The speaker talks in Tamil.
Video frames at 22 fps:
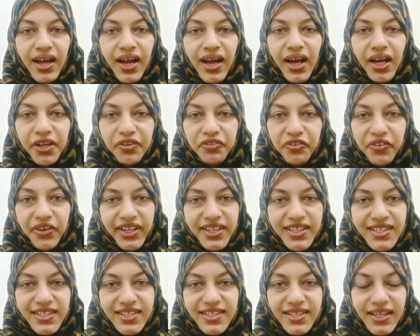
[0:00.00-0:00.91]
ஹாய்
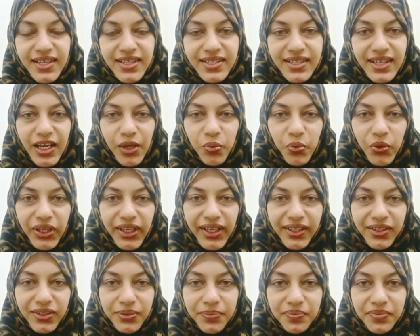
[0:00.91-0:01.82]
ஃப்ரெண்ட்ஸ் அஸ்லாம்
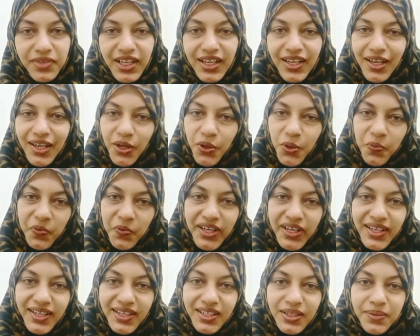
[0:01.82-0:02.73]
வலைக்கும் எல்லாருக்கும்
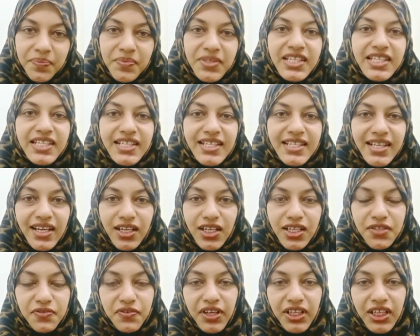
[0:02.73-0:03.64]
வணக்கம் திஸ் இஸ்
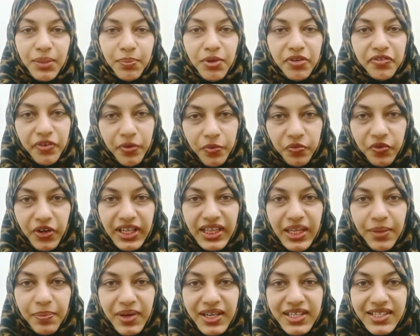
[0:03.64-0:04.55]
அனிஸ் ஃபாத்திமா ஃப்ரம்
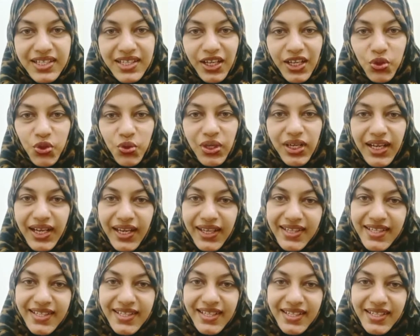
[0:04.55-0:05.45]
ஃபாத்திமாஸ் நேச்சுரல்
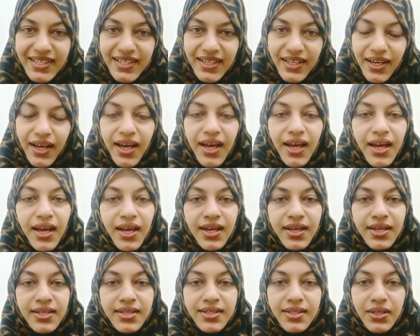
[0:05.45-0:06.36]
ஹெல்த் சென்டர்
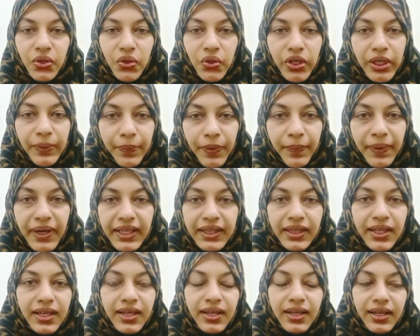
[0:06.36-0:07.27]
ஸோ இப்போ
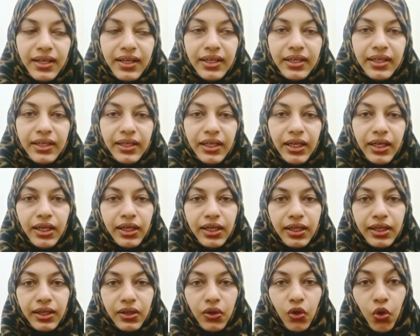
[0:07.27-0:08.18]
பார்த்தீங்கன்னாக்கா
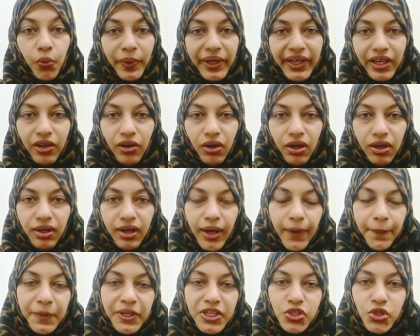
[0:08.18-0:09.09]
ஓமைக்ரான்
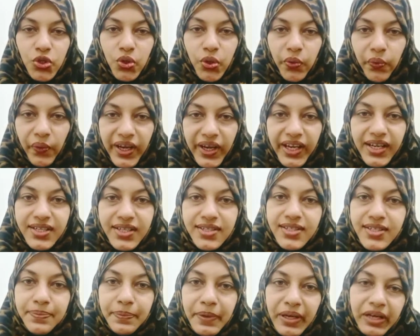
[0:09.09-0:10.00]
அப்படின்ற ஒரு
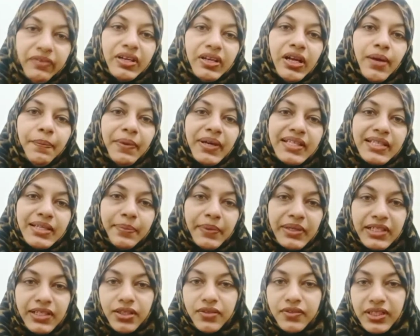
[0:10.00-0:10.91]
வைரஸ் பரவலாக
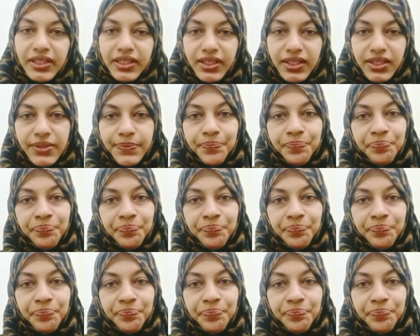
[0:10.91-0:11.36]
பேசப்பட்டுட்டு வருது